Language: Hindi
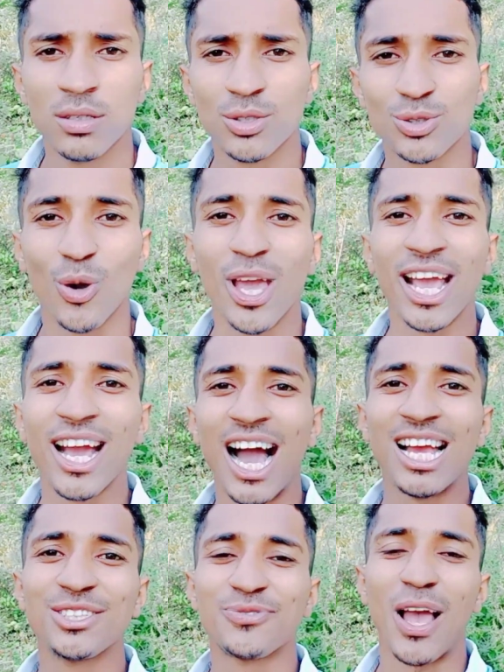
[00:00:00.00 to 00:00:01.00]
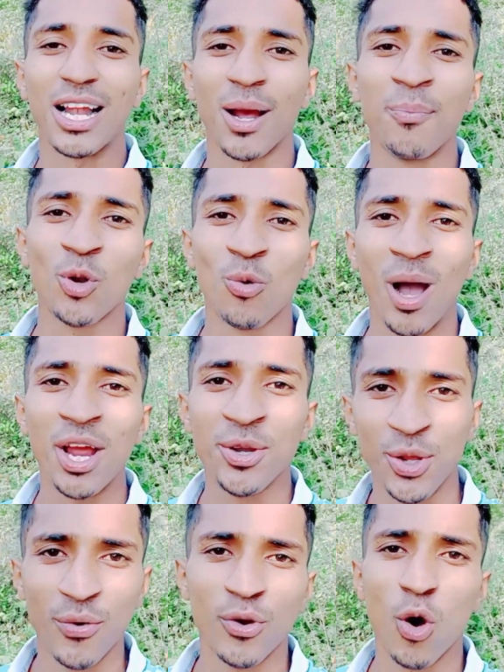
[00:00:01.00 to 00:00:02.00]
दोस्तों सो हे गाइस वेलकम टू माय
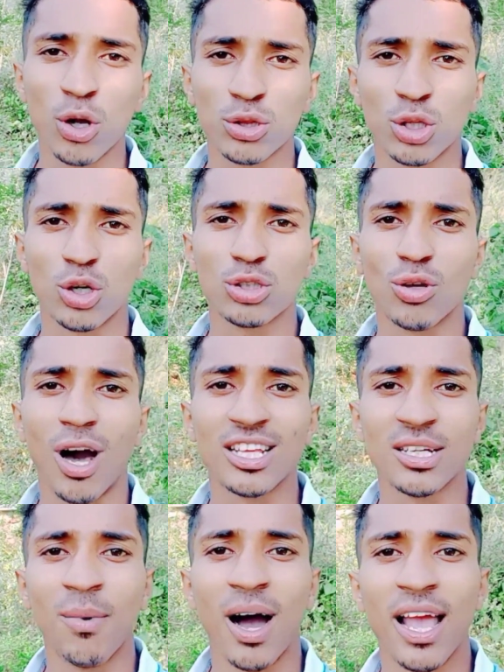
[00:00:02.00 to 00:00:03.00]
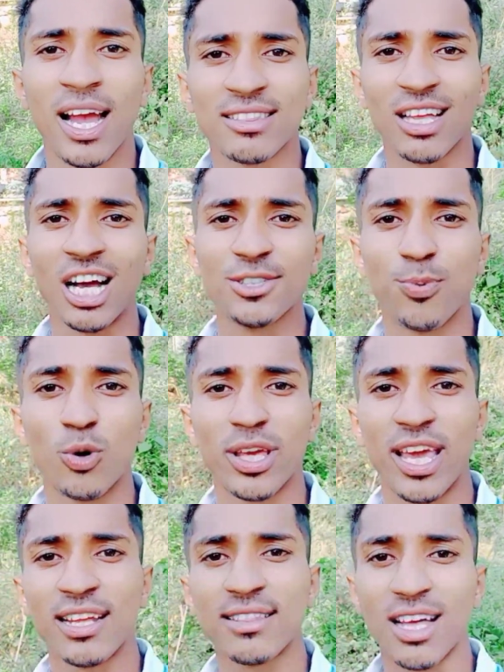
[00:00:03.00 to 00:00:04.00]
न्यू लोग तो दोस्तों आज हम आए हैं ताजपुर
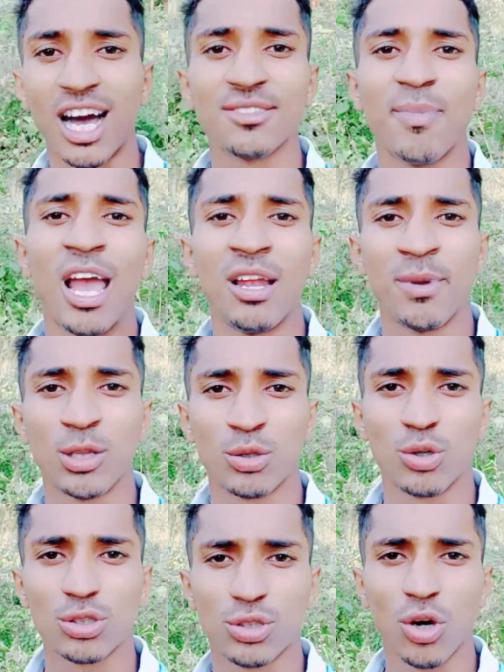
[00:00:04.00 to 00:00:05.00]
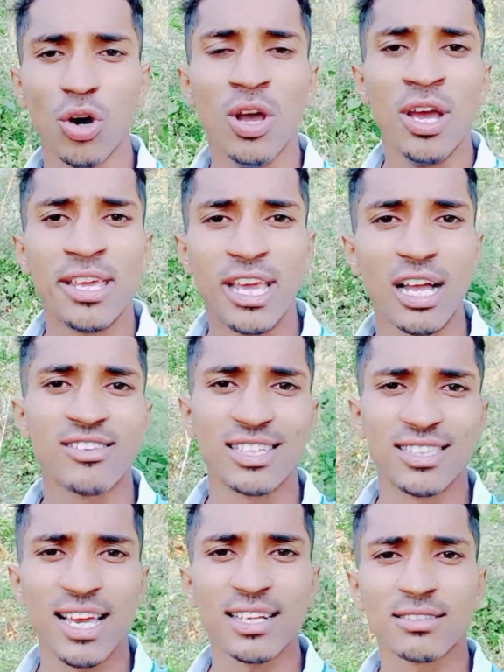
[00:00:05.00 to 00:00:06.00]
के ताजमहल में तो दोस्तों यहाँ
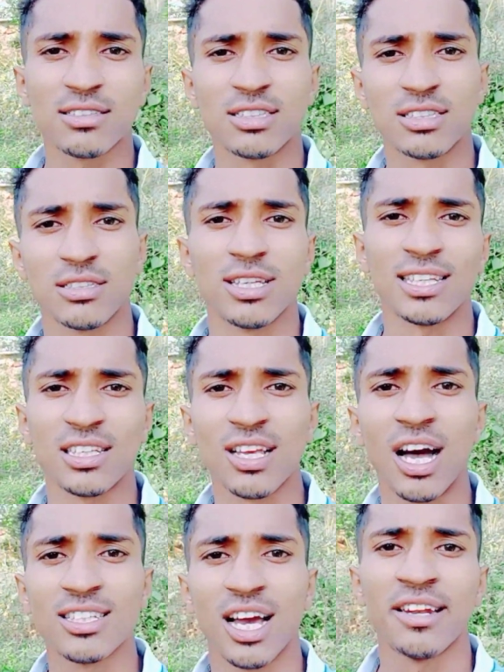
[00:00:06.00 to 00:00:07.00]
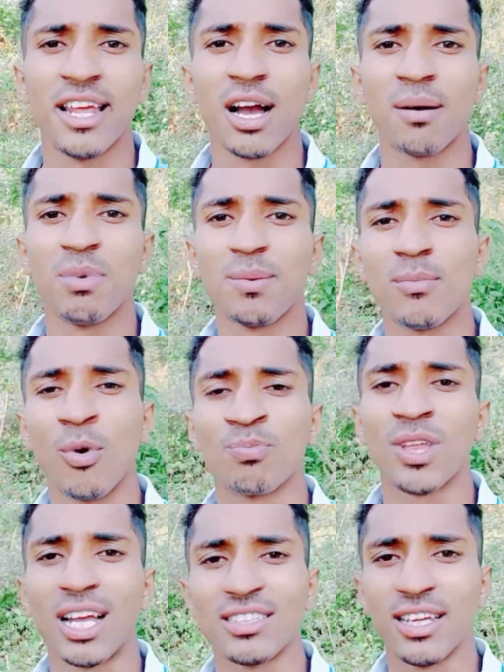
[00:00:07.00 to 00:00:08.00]
जैसे एक जैसे शाहजहाँ ने अपनी
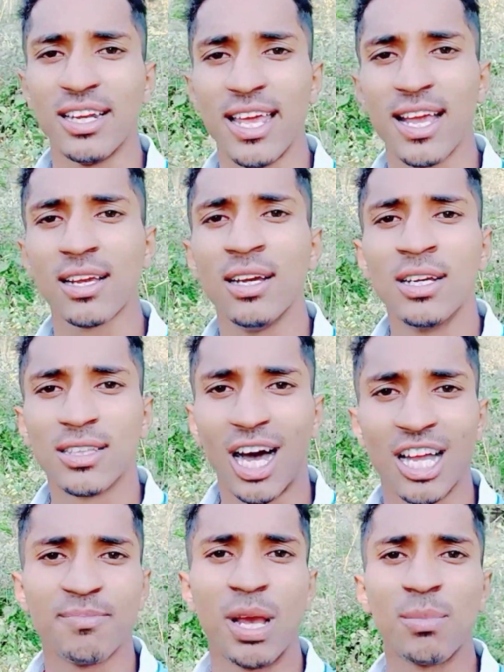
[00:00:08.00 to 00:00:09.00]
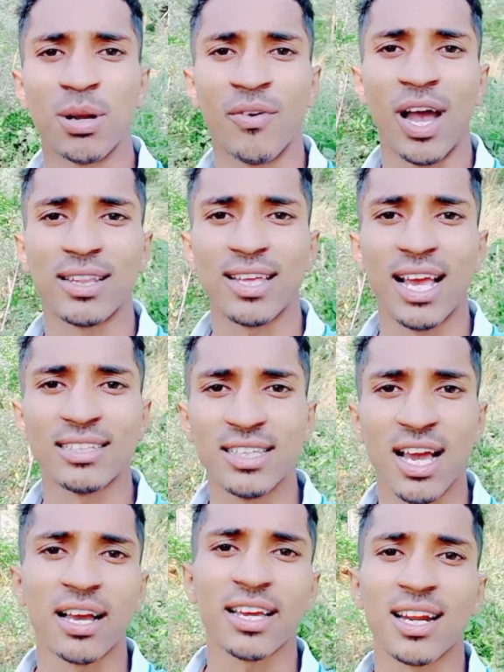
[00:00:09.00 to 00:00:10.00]
मुमताज़ के लिए एक ताजमहल बनवाया था
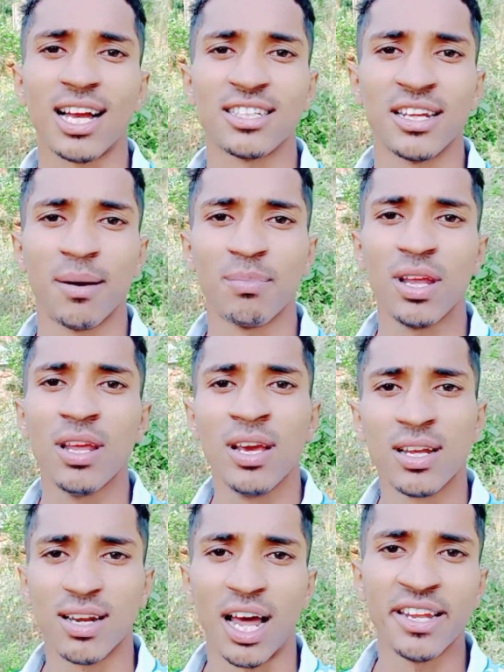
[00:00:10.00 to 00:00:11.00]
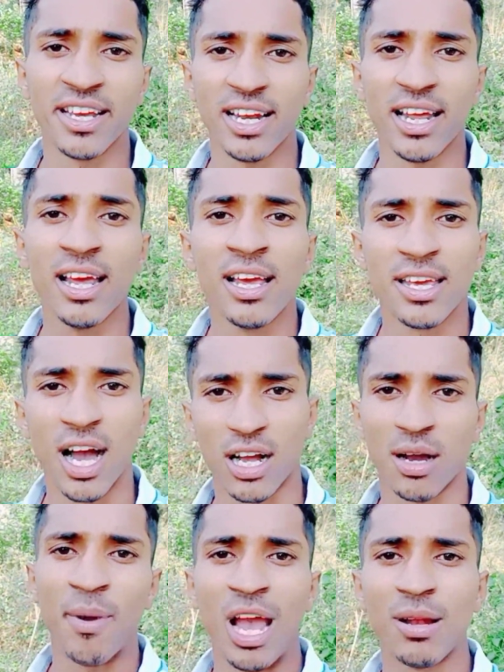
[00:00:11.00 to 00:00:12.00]
ऐसे यहाँ के राजा ने अपनी रानी के लिए
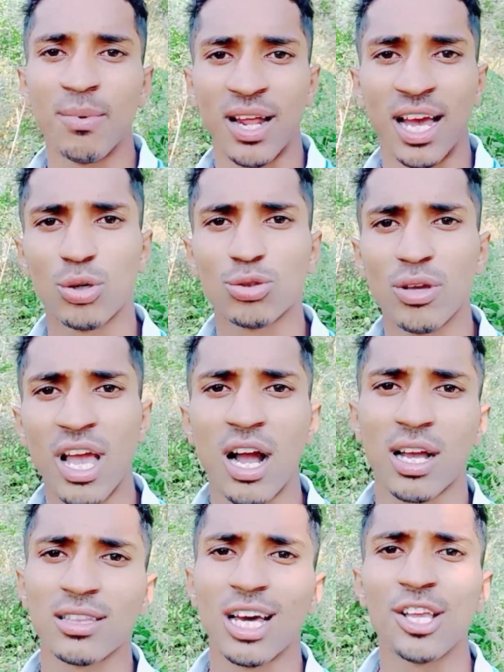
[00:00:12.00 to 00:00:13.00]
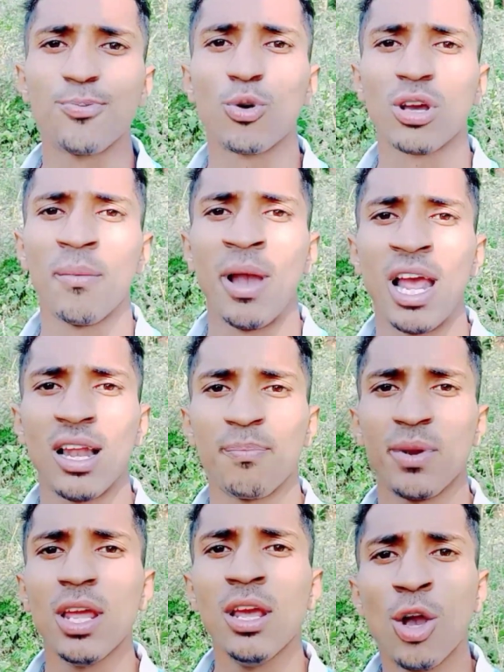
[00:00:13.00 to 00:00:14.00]
यहाँ का महल बनाया था तो यहाँ का ताजपुर का महल
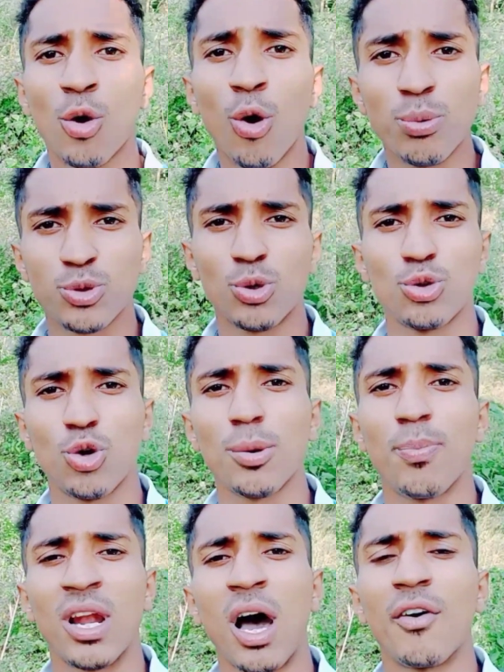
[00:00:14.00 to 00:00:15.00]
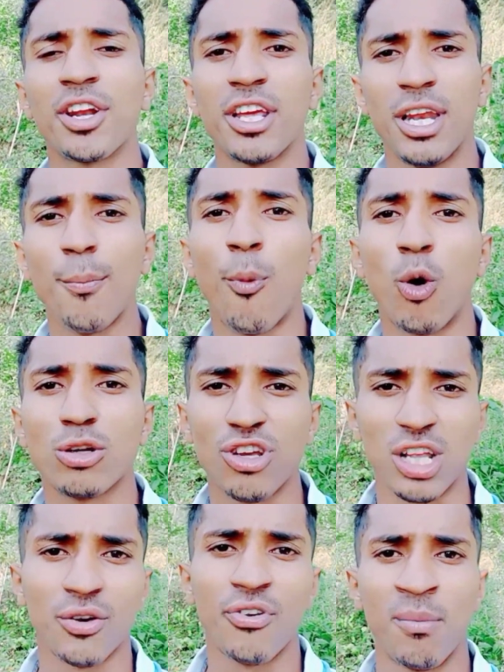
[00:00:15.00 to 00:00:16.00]
अपनी खूबसूरती और बनावट के लिए बहुत
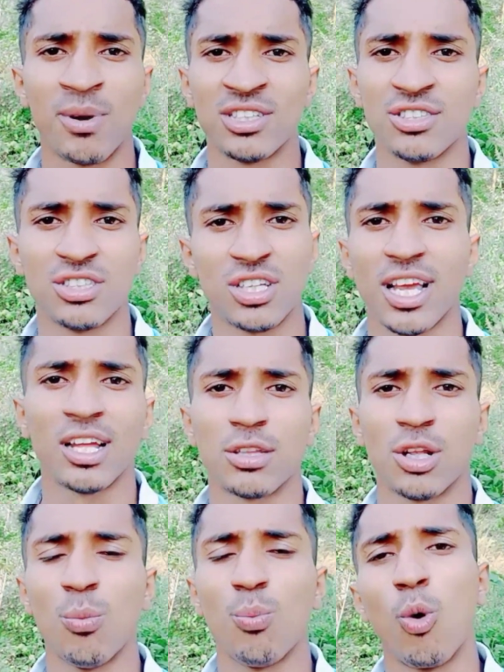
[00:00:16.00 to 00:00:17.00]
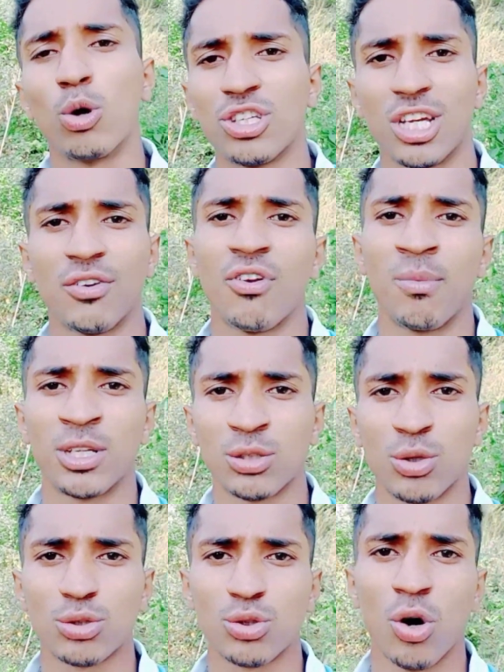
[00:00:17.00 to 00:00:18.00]
ज़्यादा फेमस है जिसे देते हैं ना बहुत ही ज़्यादा फेमस
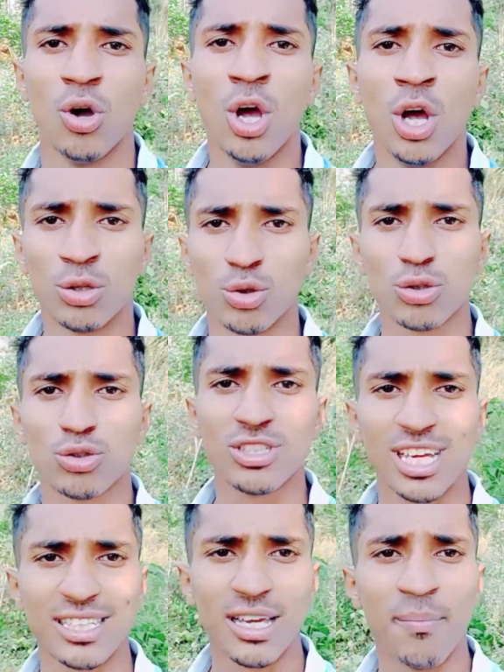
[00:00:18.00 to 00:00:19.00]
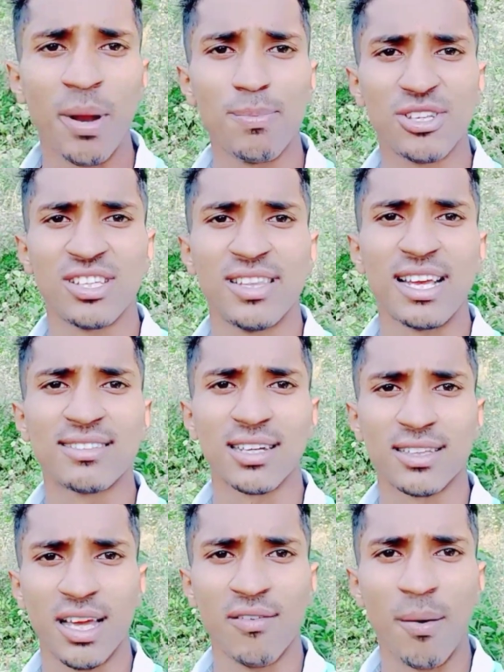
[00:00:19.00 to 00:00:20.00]
है दोस्तों तो दोस्तों जैसे कि आप मेरे पीछे देख
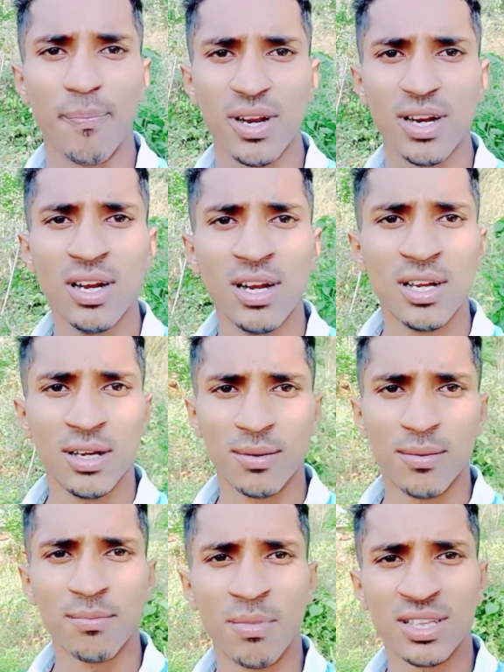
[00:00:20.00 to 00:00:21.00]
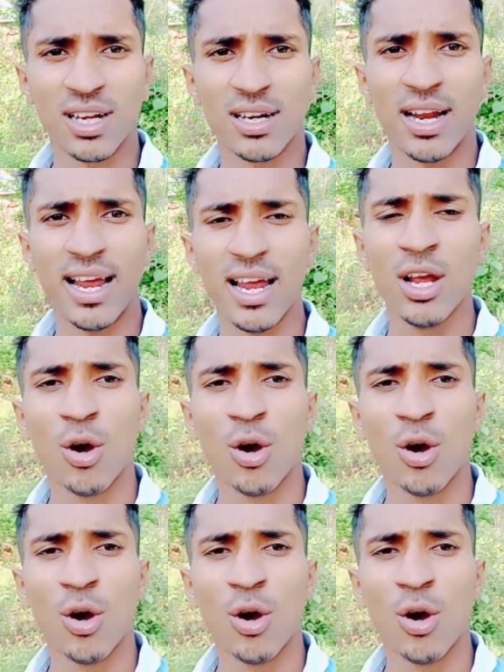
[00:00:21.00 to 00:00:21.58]
सकते हैं वहाँ पर मदर हैं